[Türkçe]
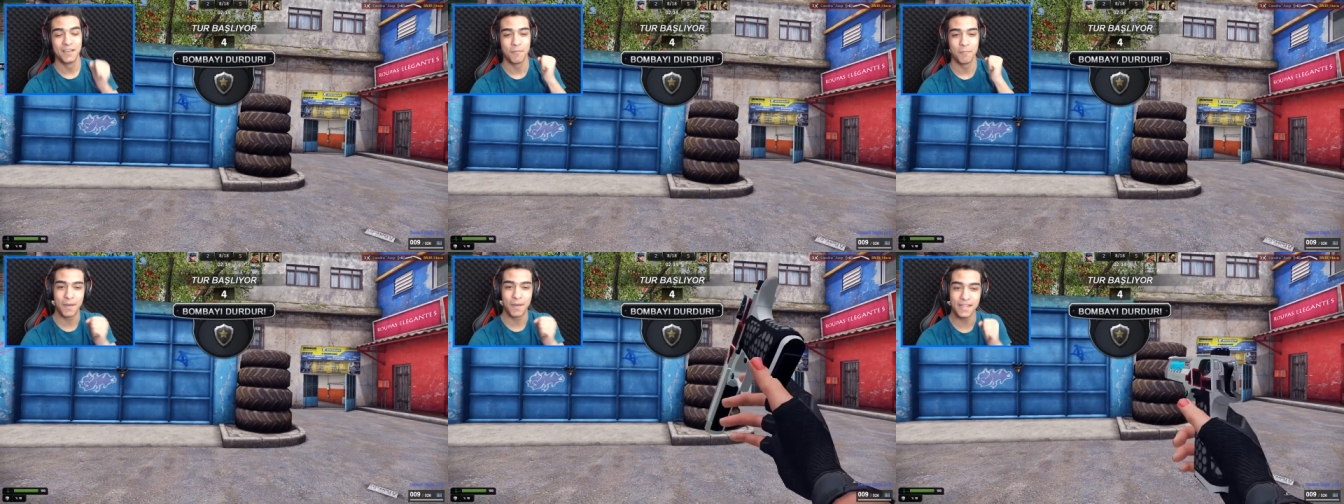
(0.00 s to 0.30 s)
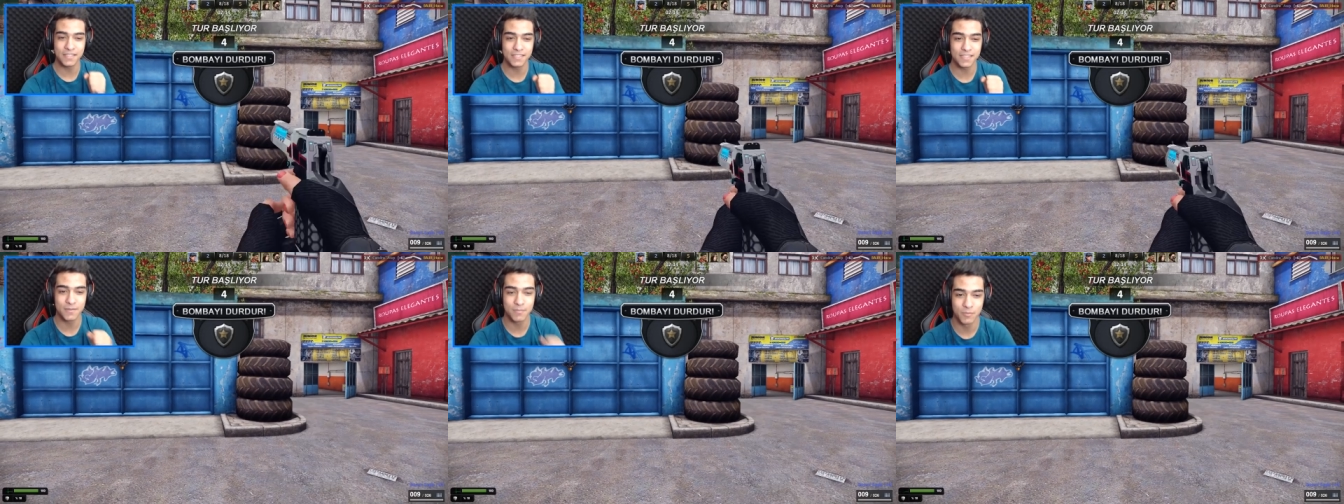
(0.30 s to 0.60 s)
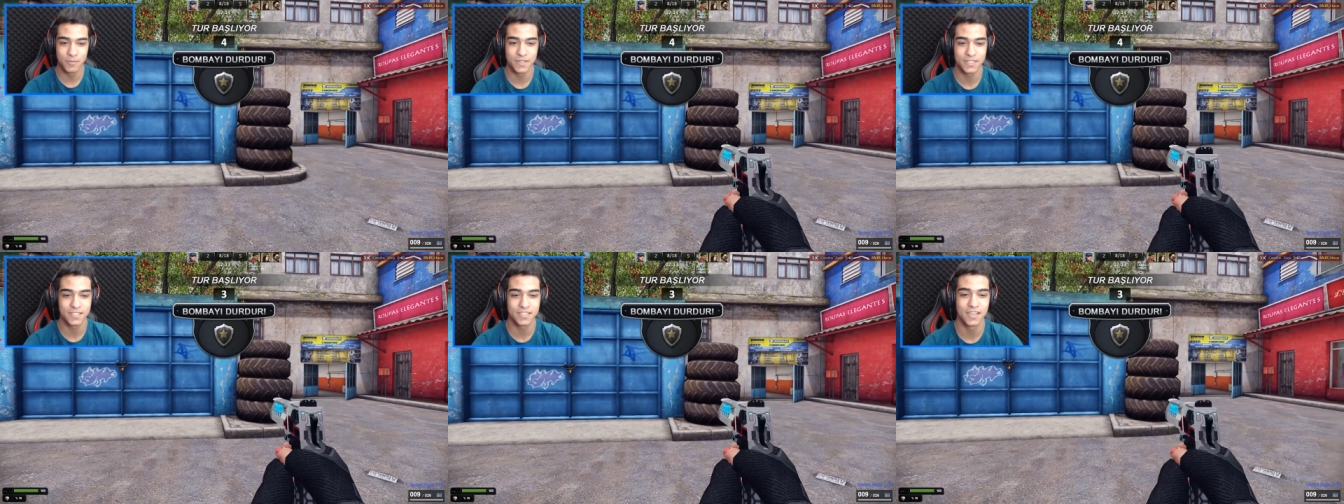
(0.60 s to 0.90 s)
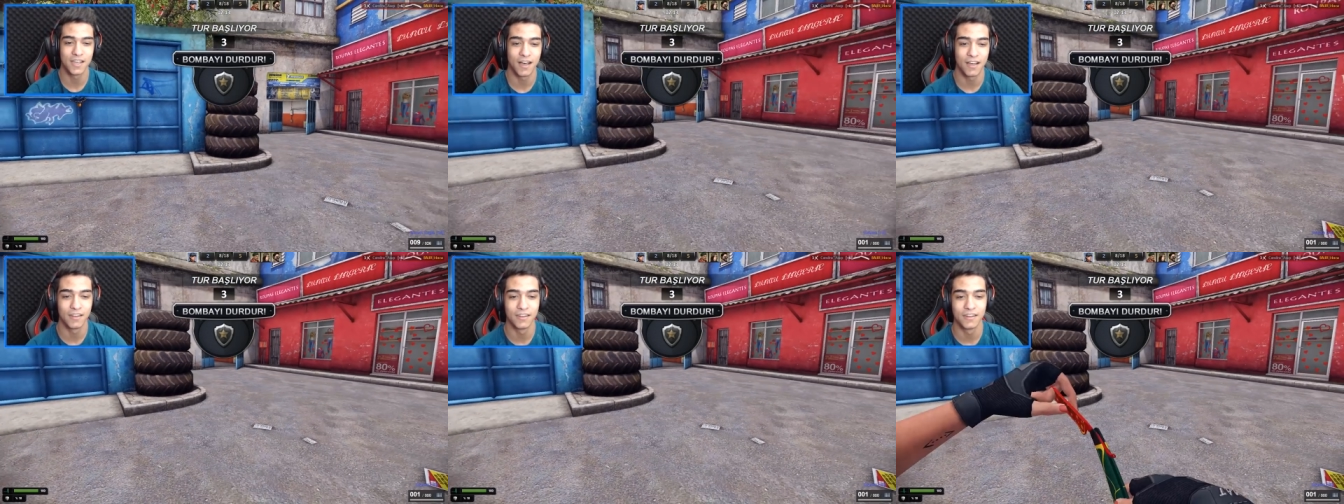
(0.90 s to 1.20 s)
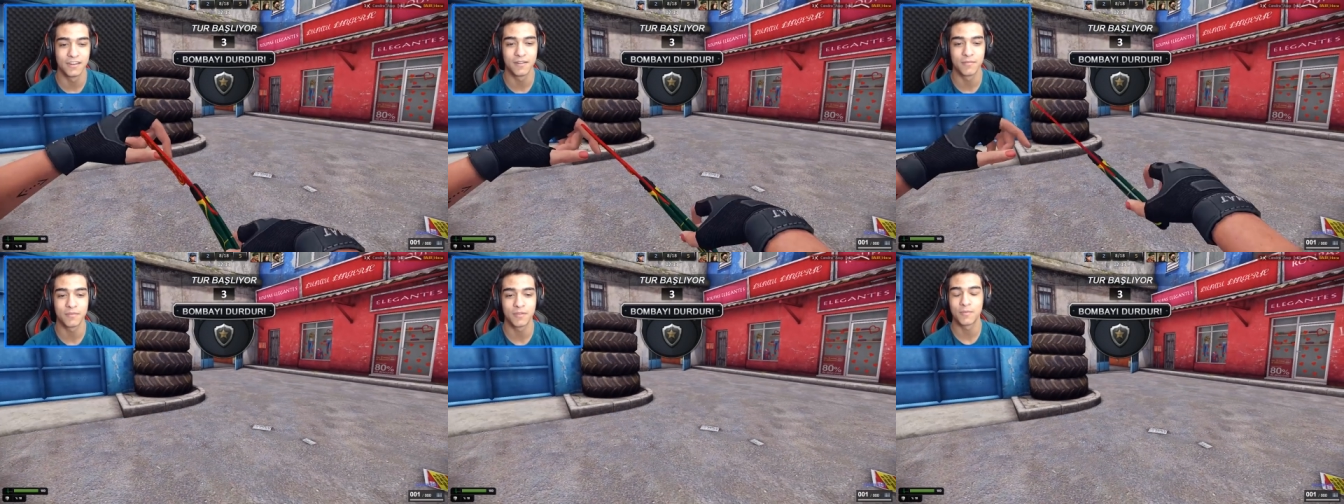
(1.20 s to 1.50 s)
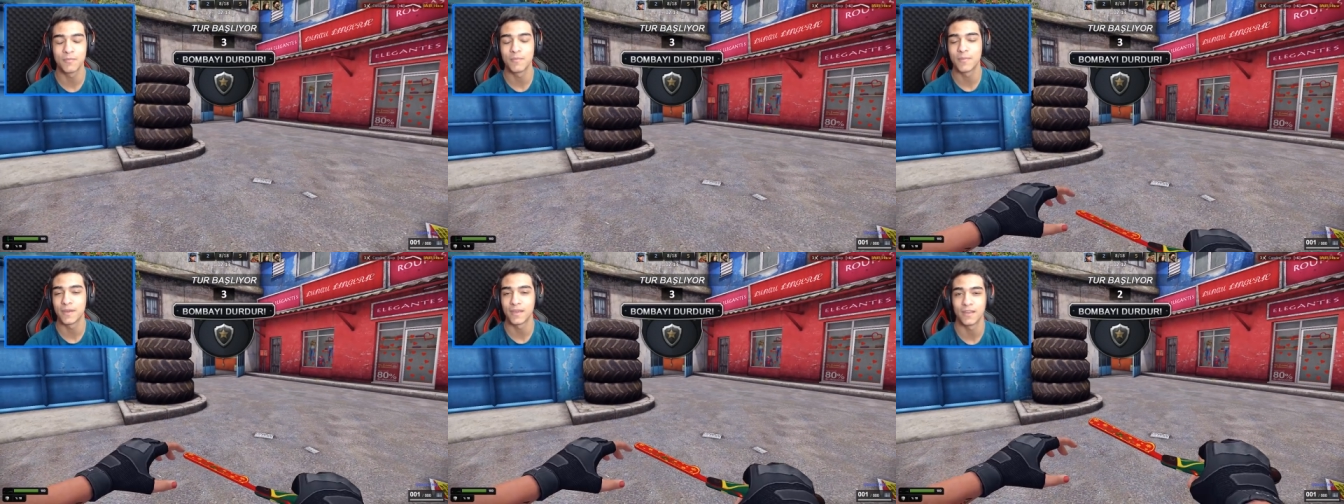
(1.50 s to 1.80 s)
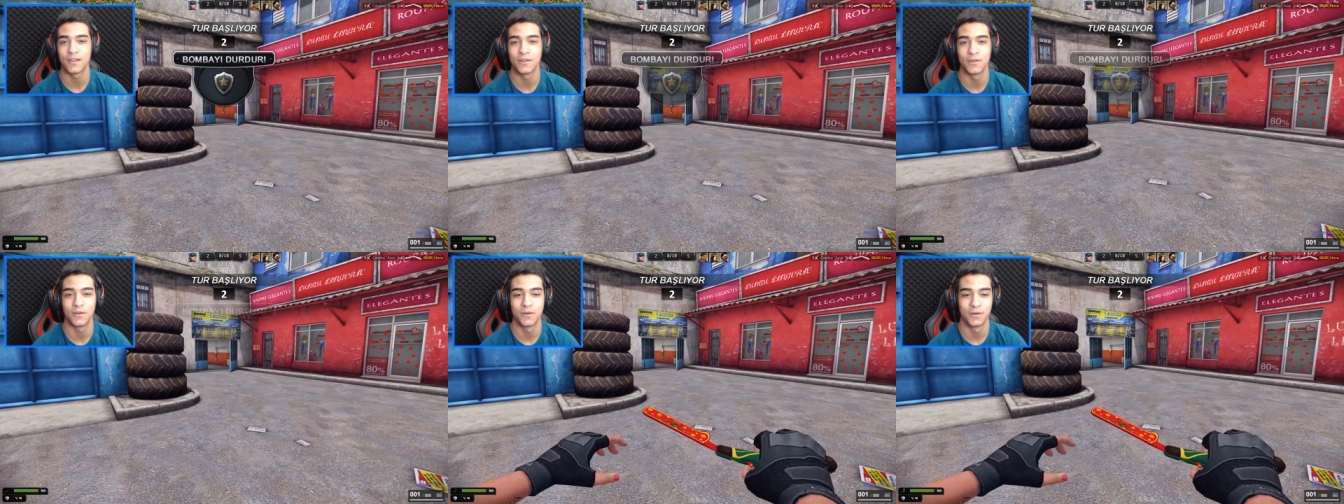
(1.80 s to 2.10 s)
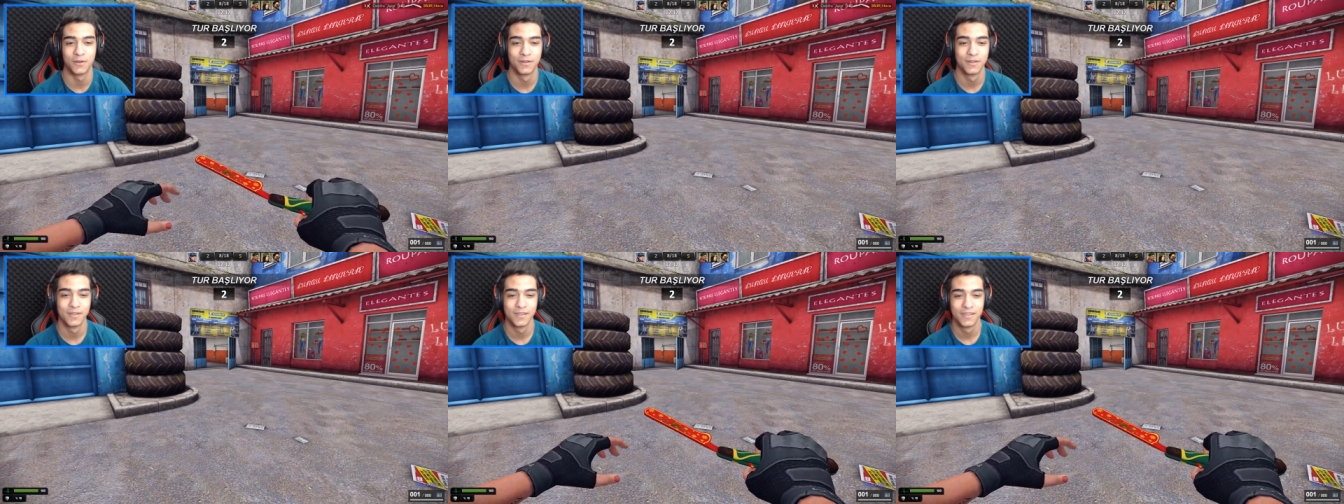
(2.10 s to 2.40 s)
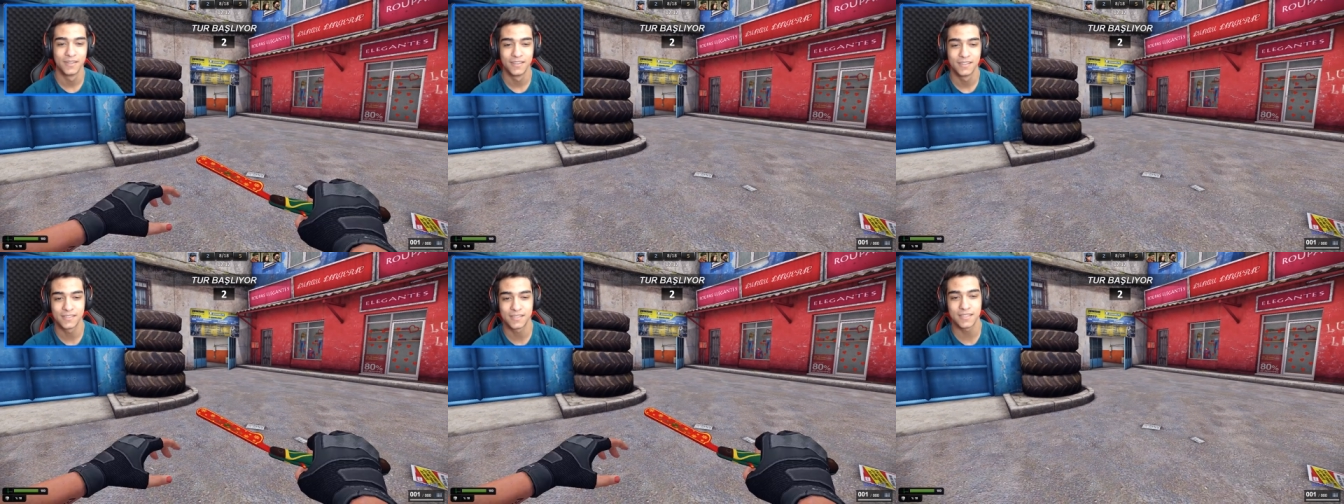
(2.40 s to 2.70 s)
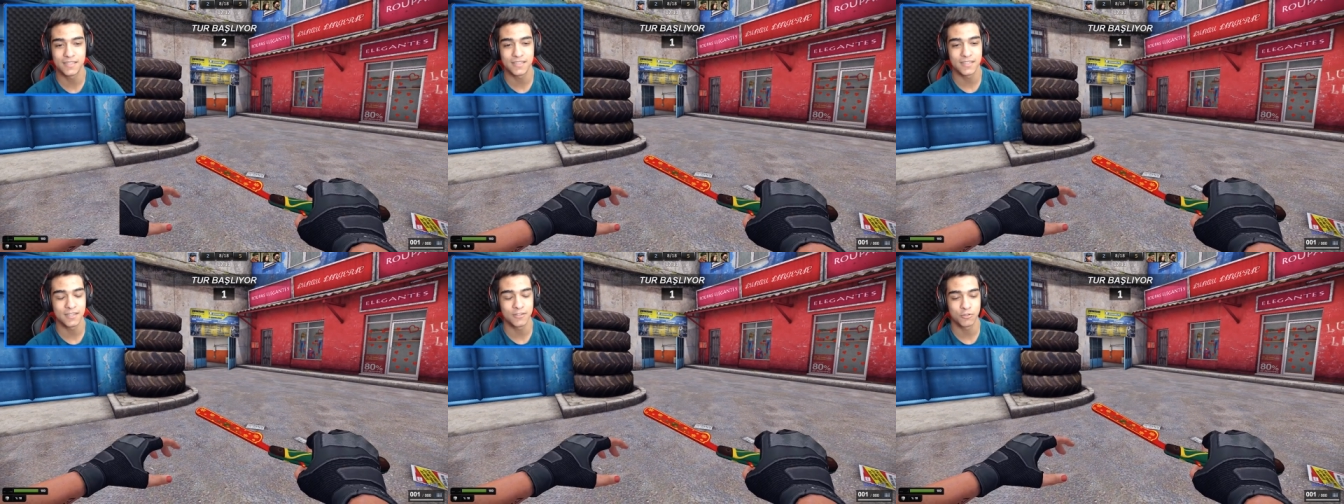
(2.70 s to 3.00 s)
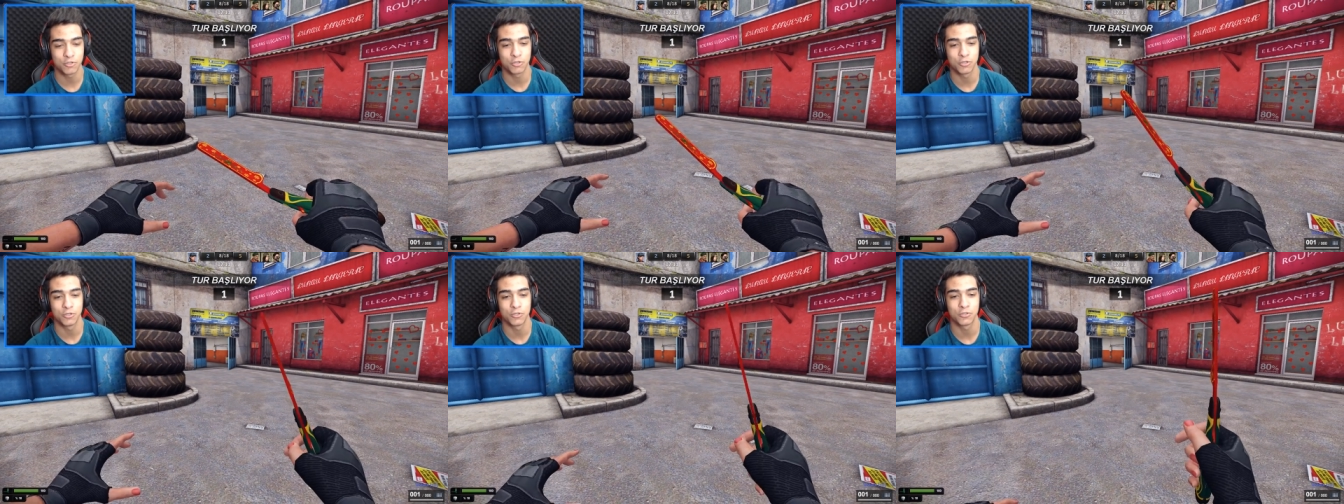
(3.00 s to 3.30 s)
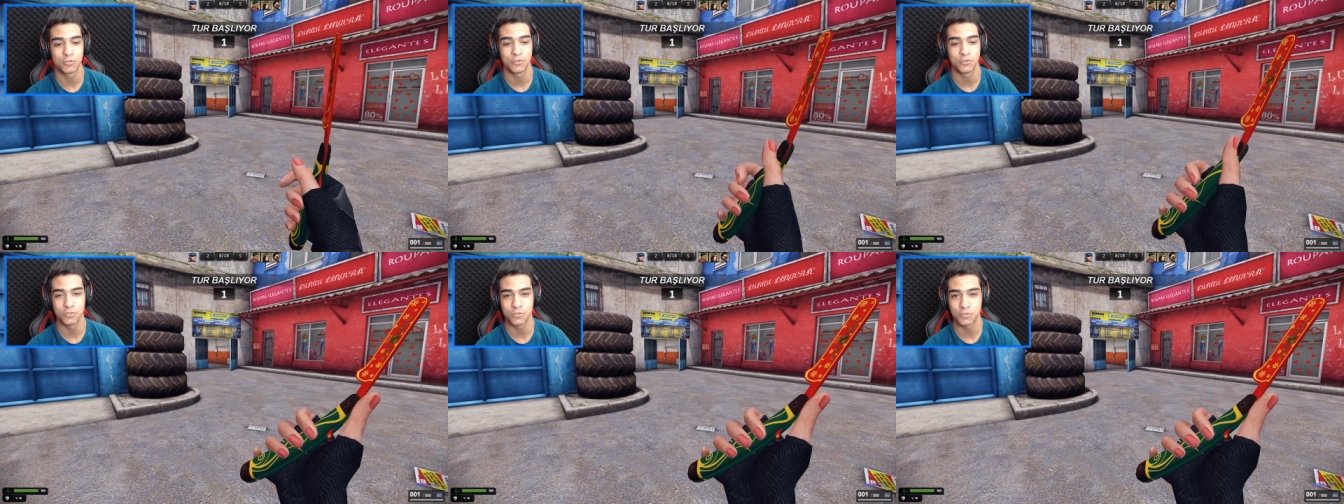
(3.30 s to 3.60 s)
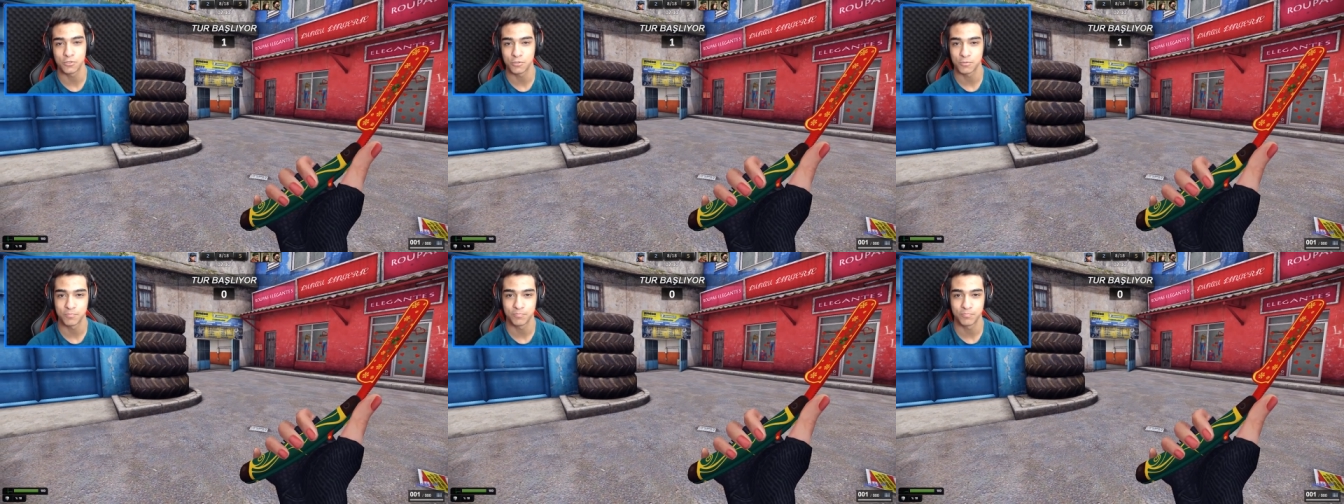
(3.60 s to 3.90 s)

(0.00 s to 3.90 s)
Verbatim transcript: Bence bu maçı alırım gibime geliyor. Siz ne düşünüyorsunuz